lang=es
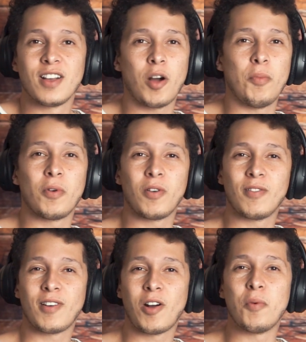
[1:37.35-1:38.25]
como,
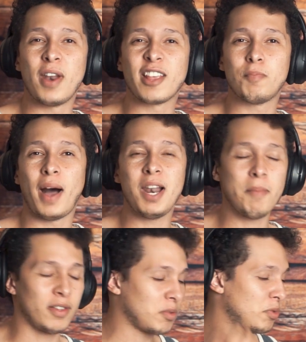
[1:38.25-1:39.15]
como las
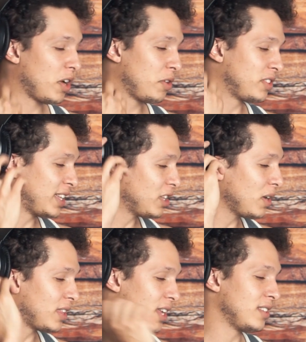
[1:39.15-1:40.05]
palmas, como lo que nos están dando
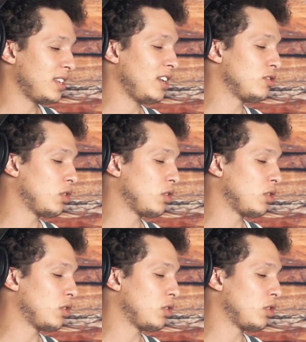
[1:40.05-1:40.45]
detrás en el